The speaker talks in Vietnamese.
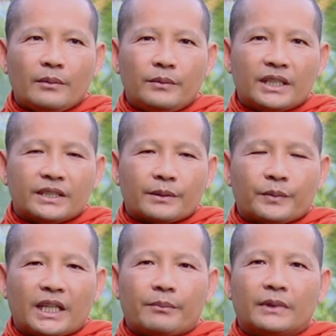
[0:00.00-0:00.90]
miền sập
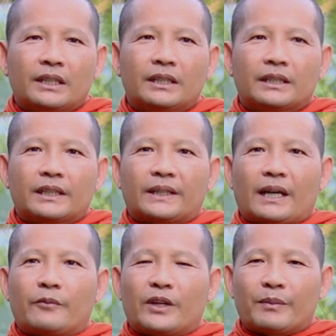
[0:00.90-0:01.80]
hiệp cái
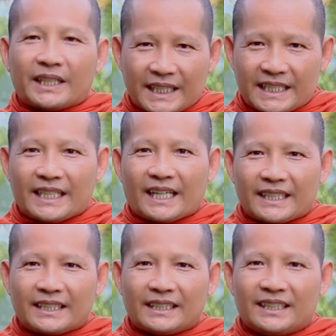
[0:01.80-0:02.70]
thả về mình tự
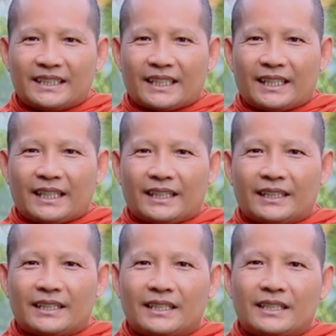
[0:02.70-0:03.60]
chạy chẳng hạn
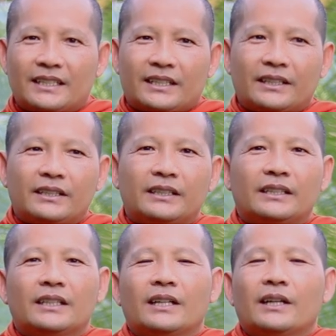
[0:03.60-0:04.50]
chẳng cứ
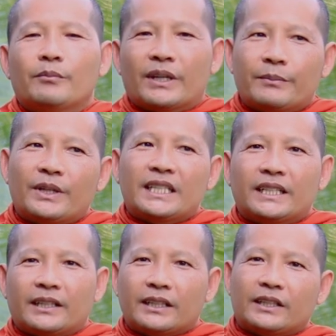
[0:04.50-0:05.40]
mình pin
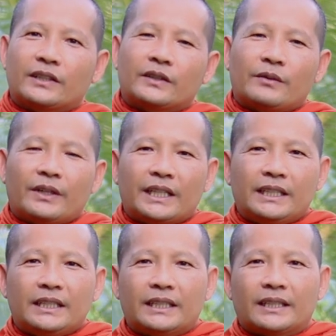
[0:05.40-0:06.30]
chất nơi không ở
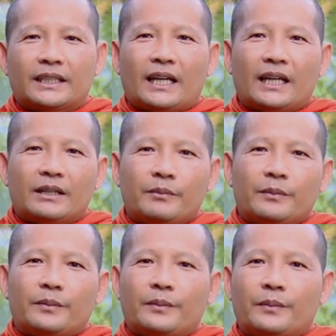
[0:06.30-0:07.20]
bấy đại
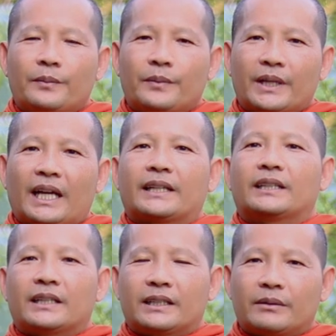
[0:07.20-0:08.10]
phải hạt
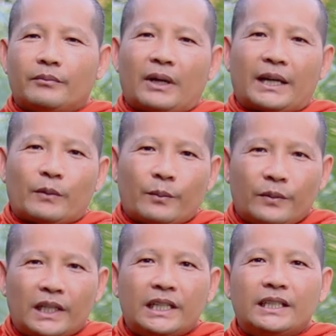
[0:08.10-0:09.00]
tịch bàn bồng
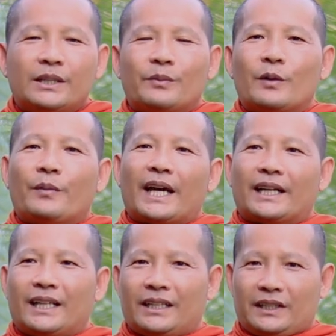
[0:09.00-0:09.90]
lư được phổ
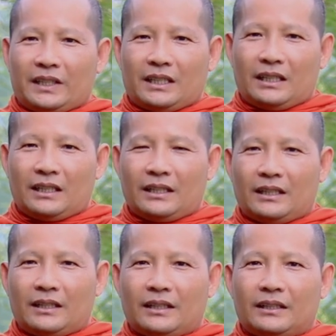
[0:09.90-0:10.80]
phản đây nắng kì
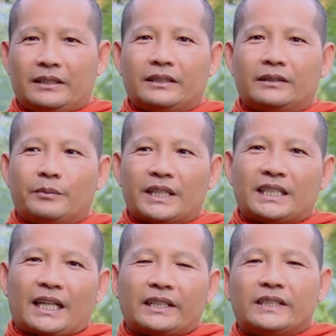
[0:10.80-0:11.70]
ờ và
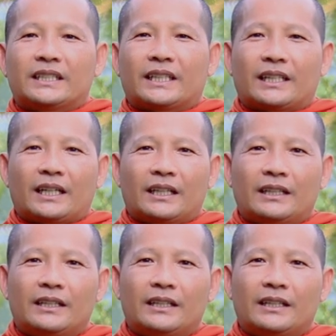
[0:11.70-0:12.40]
chán cái chẳng này